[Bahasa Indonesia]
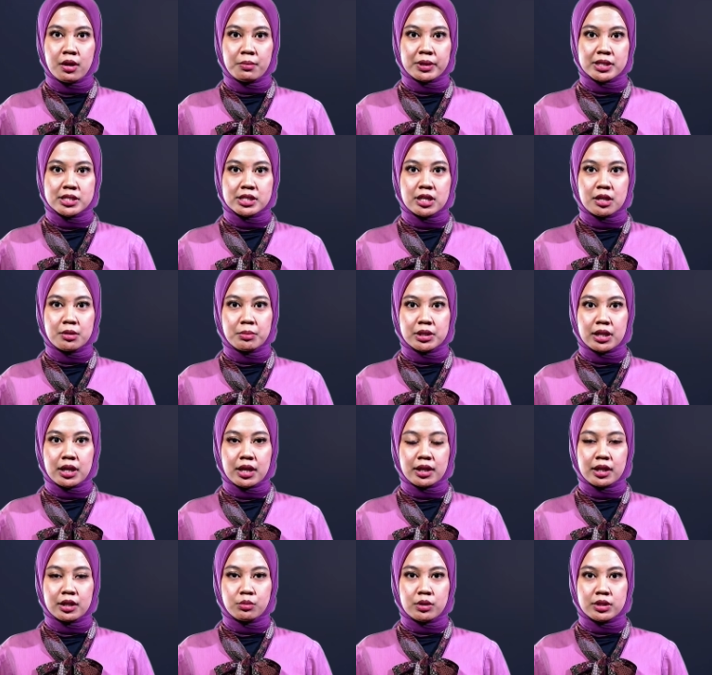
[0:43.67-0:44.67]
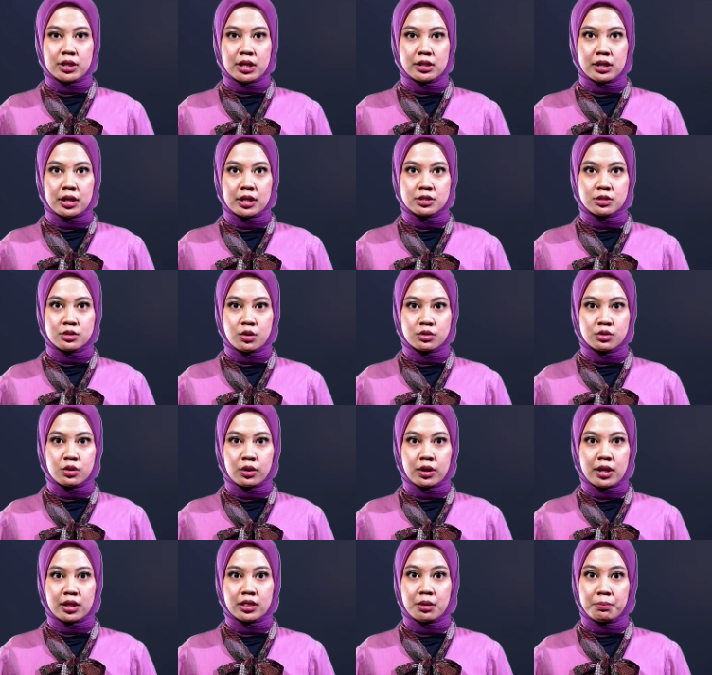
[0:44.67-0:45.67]
Presiden menilai keduanya adalah
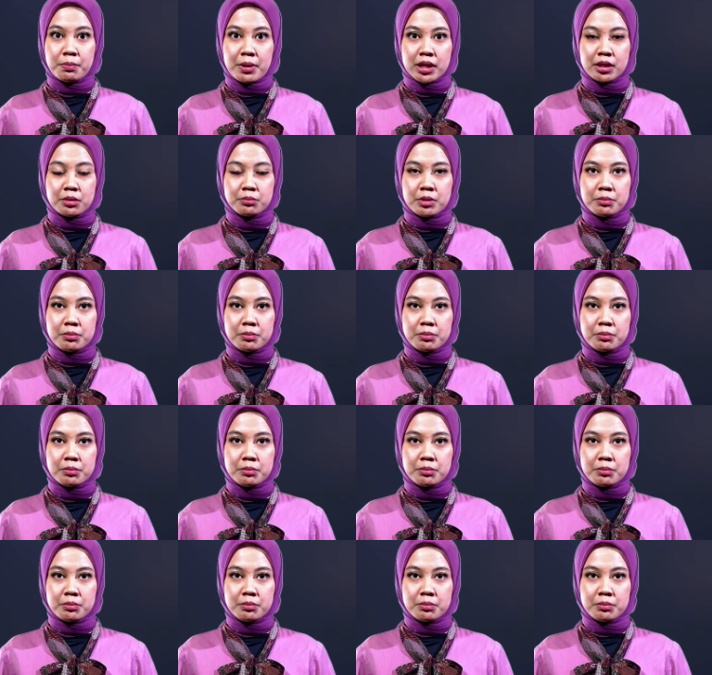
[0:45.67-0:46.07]
sosok yang tepat